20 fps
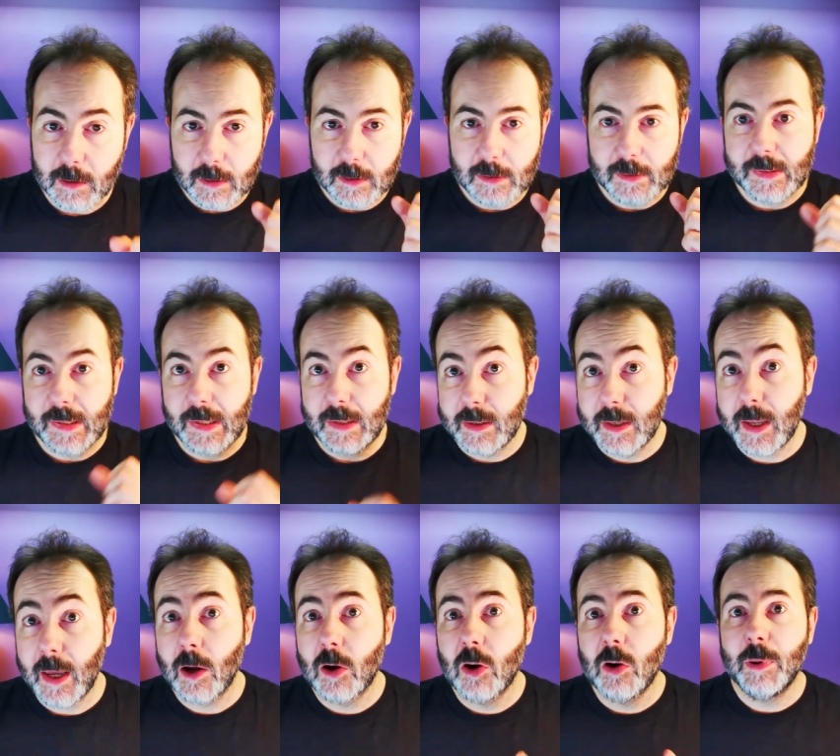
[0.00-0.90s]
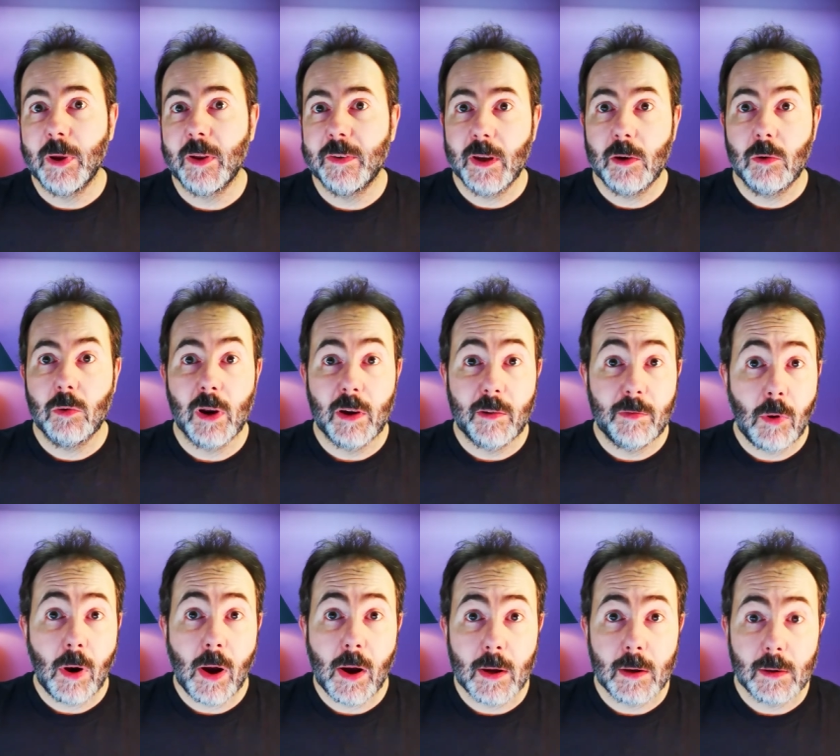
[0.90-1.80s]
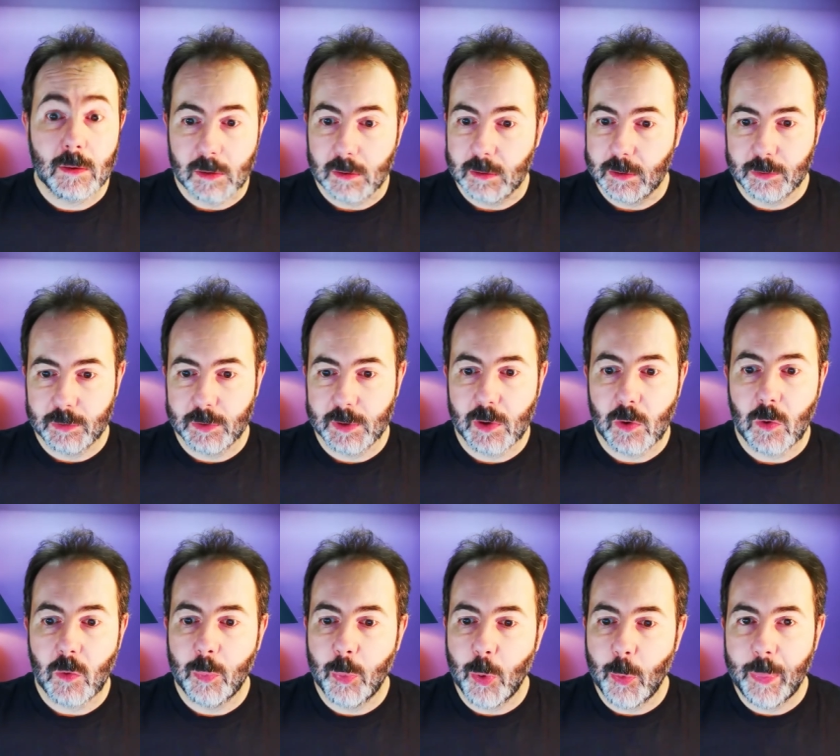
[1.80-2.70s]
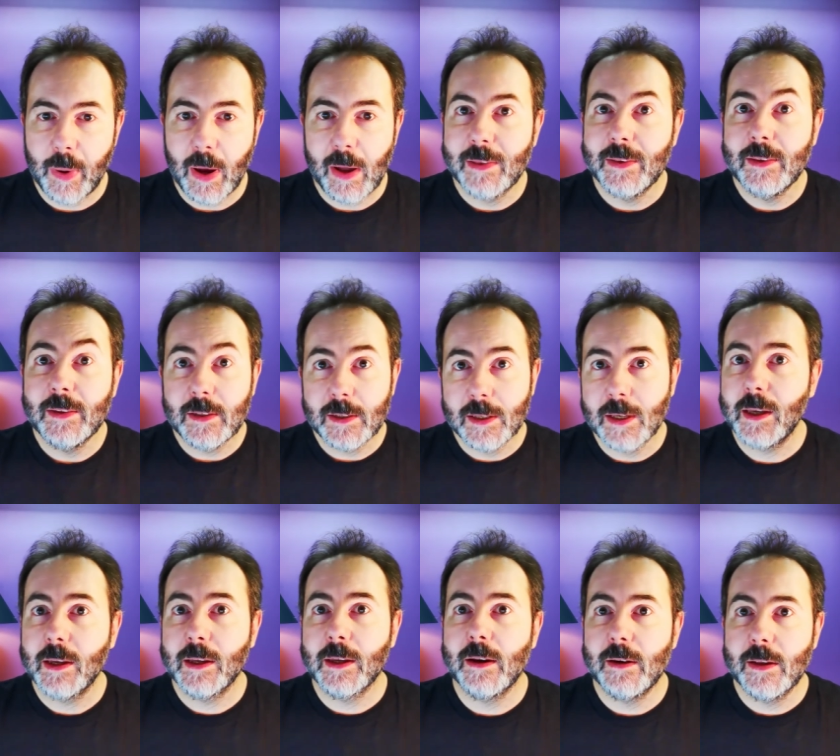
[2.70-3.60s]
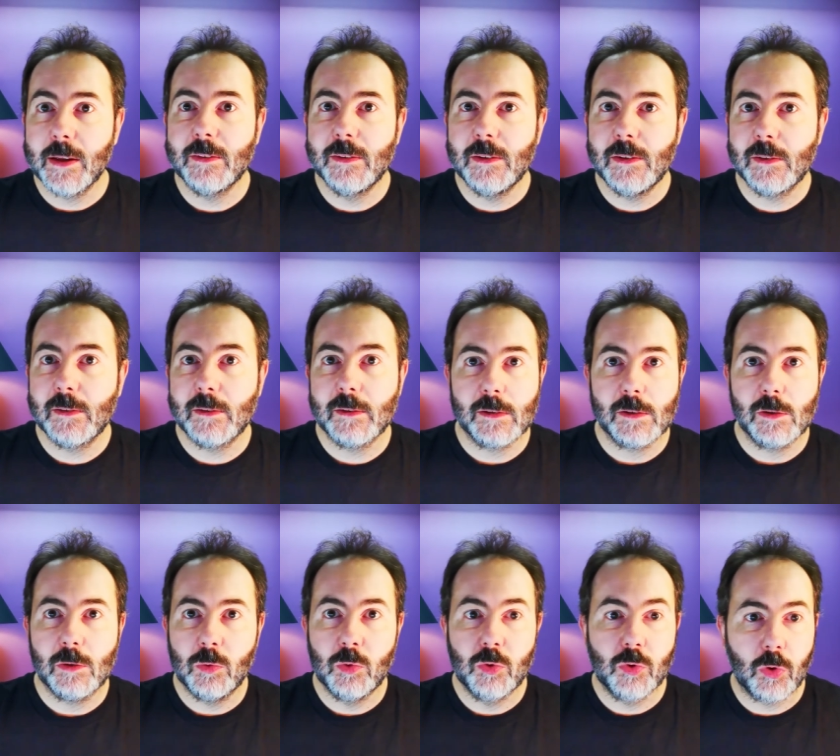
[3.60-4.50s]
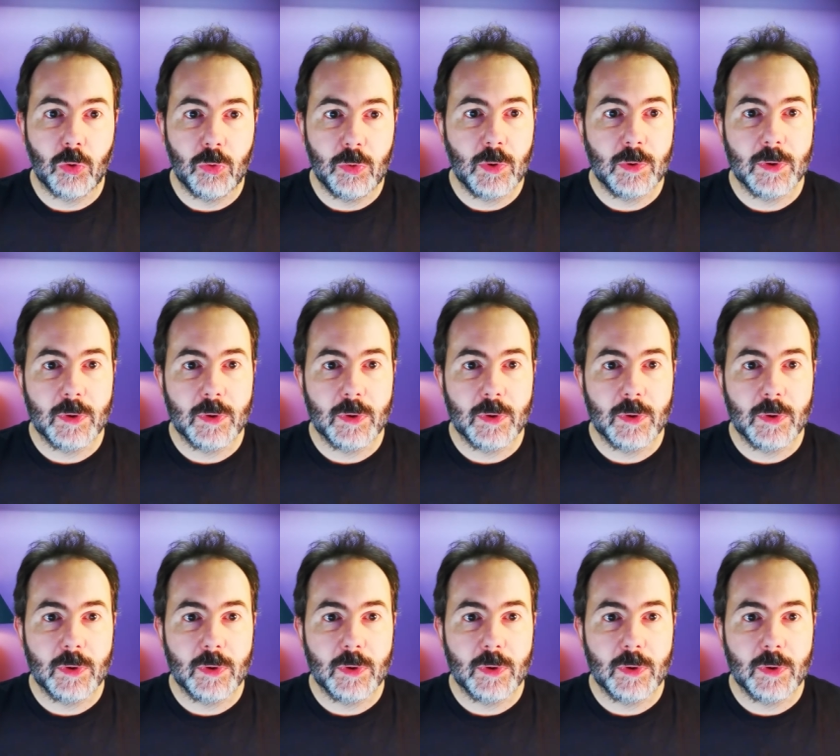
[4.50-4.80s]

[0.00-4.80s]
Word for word: Cette guerre commerciale, on la voit. Hein, euh, je veux dire, on peut pas nier qu'elle existe aujourd'hui.